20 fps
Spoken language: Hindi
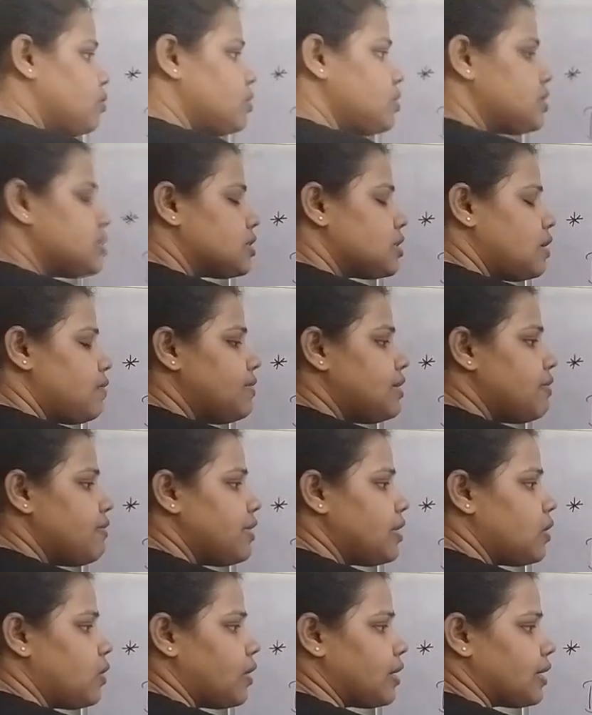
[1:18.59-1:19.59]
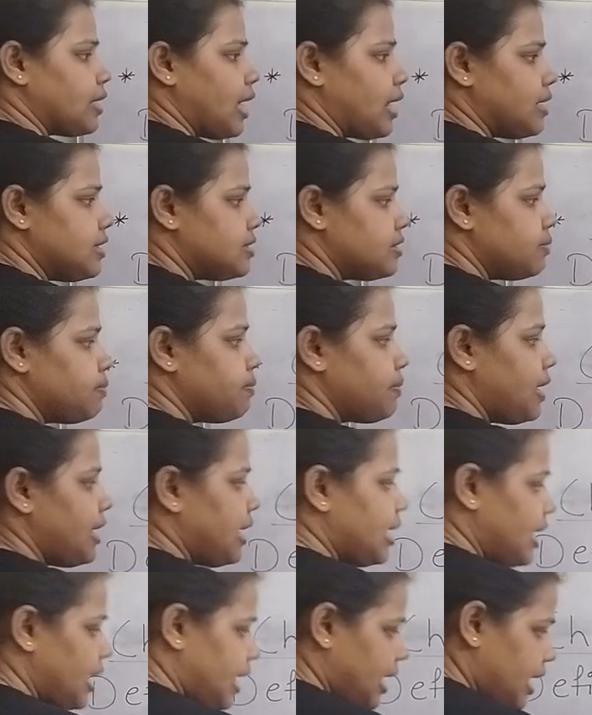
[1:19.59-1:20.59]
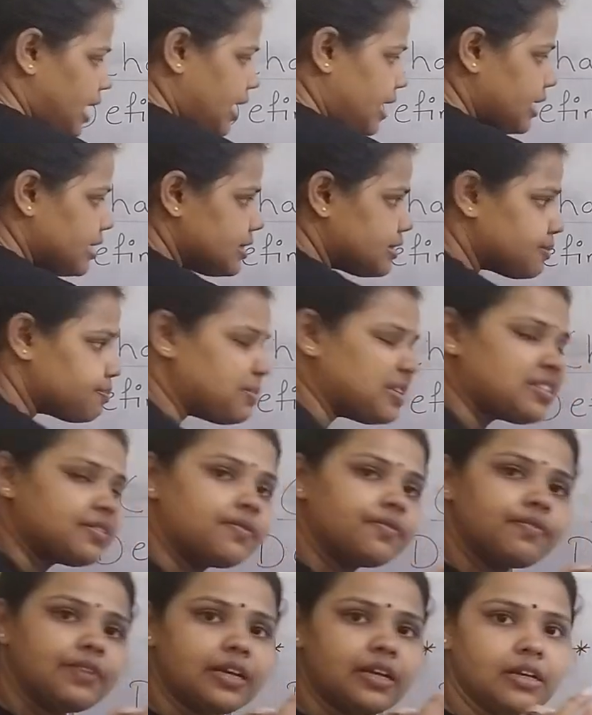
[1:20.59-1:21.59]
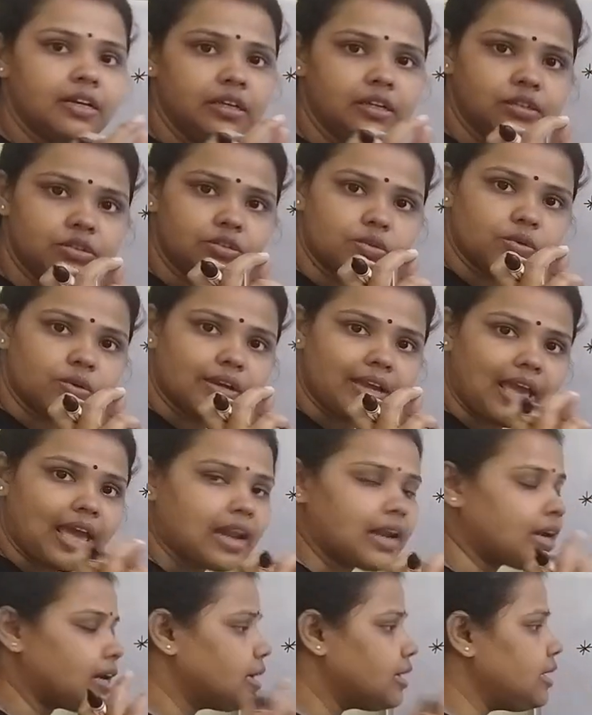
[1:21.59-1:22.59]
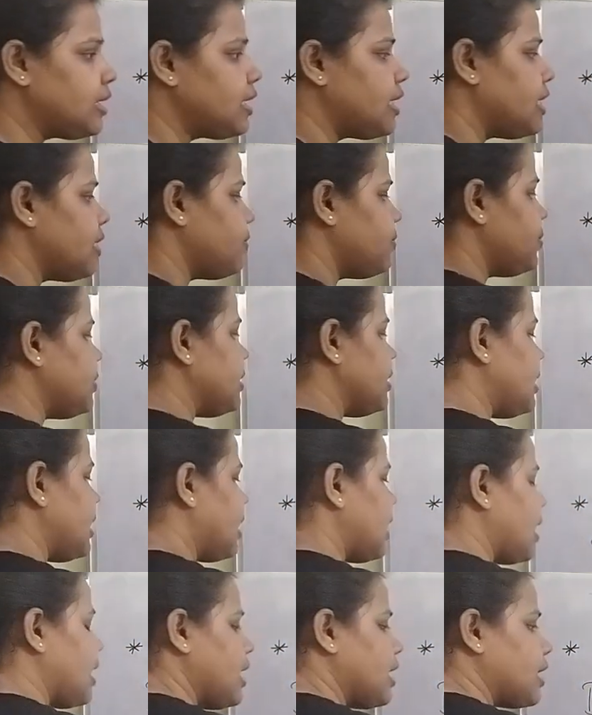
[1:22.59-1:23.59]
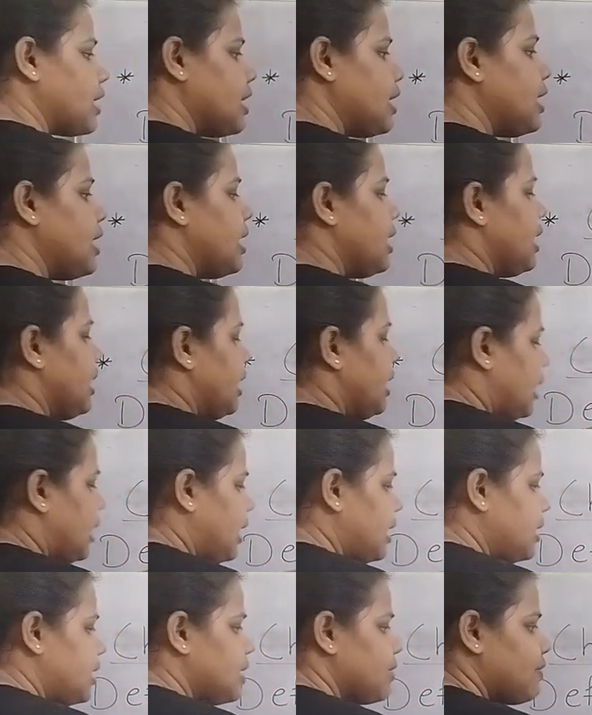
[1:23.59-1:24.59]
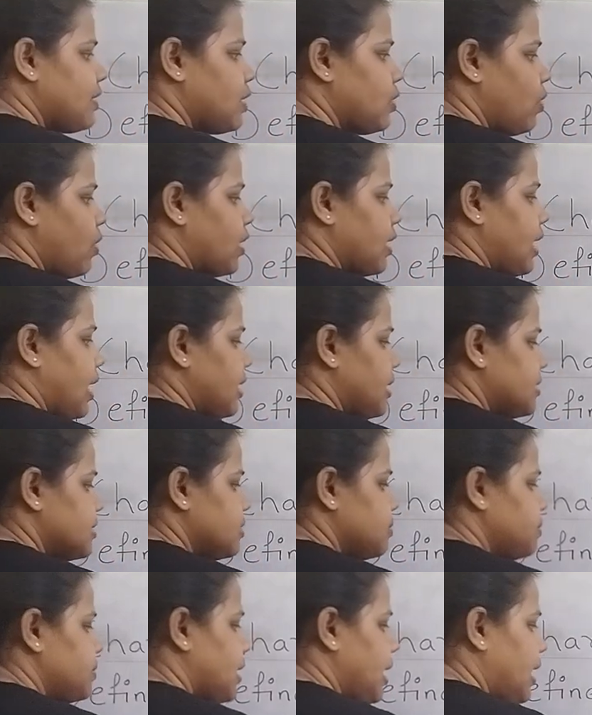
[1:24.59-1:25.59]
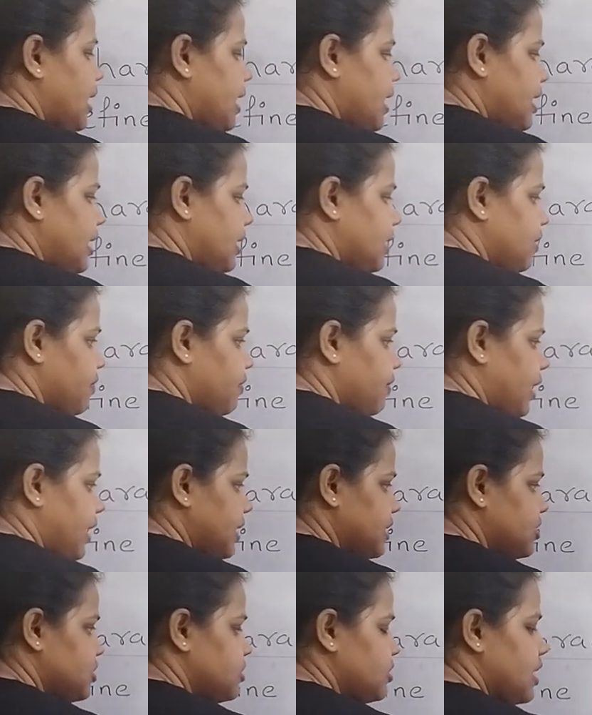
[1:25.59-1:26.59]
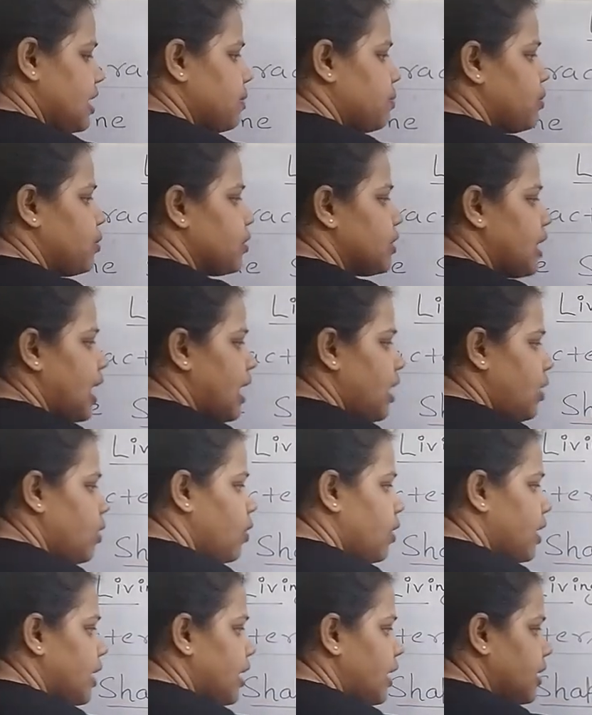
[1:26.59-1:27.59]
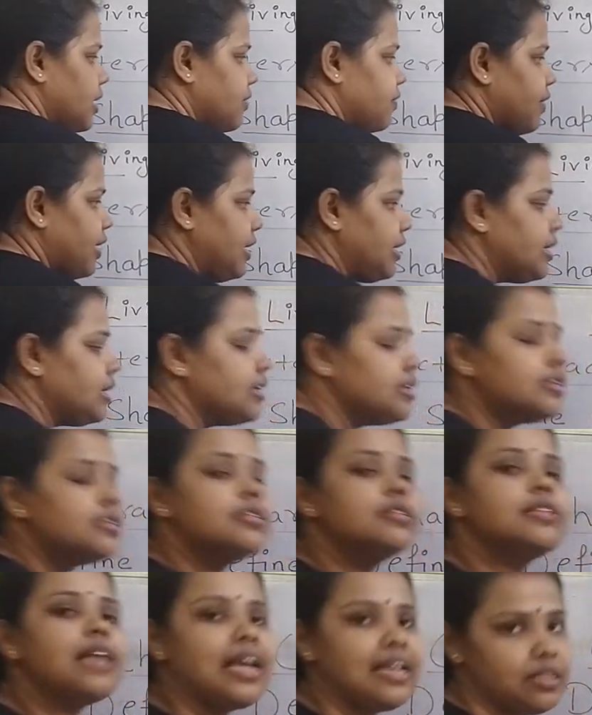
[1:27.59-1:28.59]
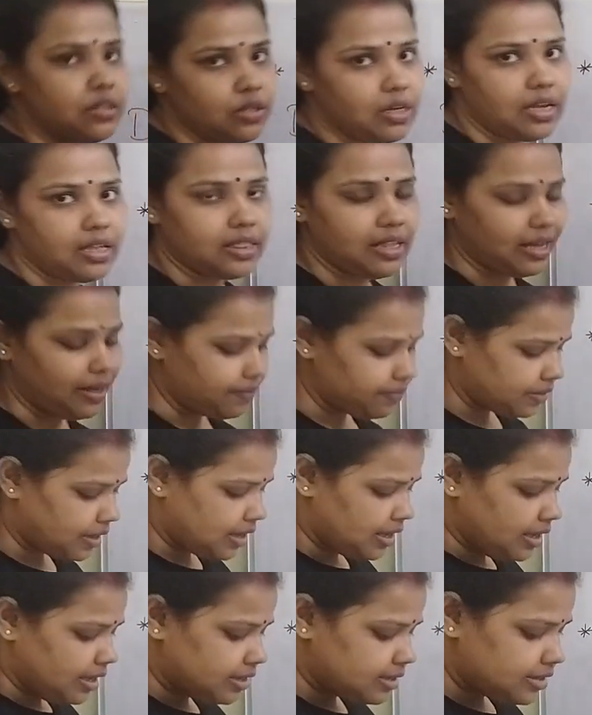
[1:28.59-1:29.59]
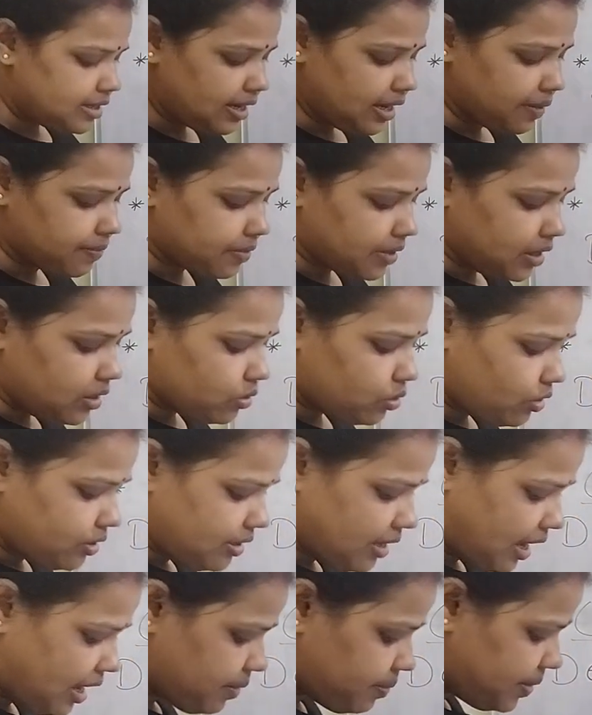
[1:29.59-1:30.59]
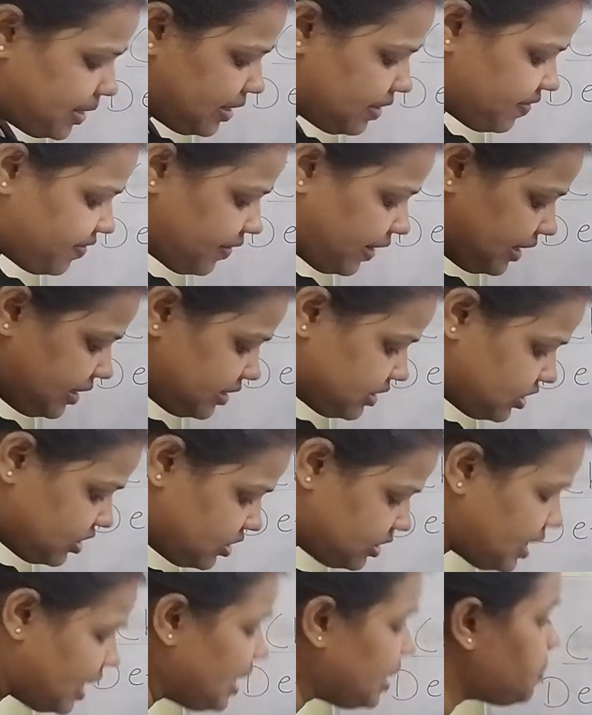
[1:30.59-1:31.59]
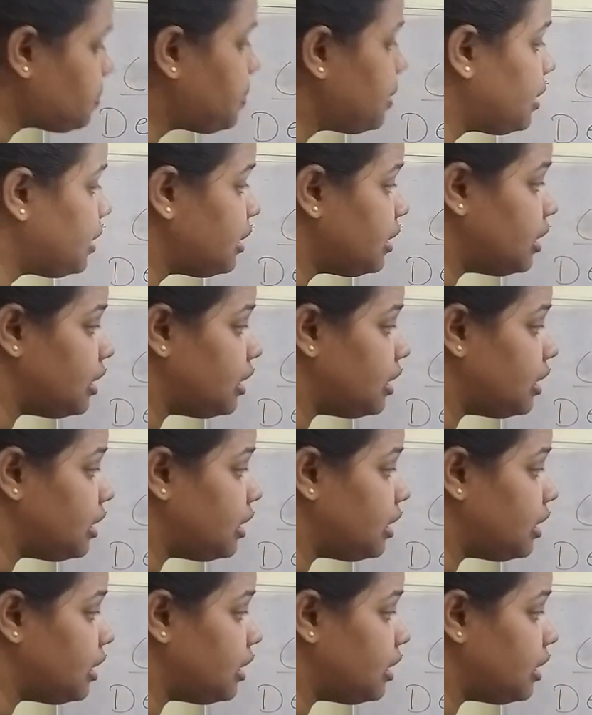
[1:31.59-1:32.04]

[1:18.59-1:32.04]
उन सब लिविंग ऑर्गेनिज्म में एक स्पेसिफिक जो कैरेक्टर है वो ये है कि हर लिविंग ऑर्गेनिज्म का एक डिफाइंड शेप होता है और एक डिफाइंड साइज रहता है ठीक है तो यहाँ पे डिफाइंड शेप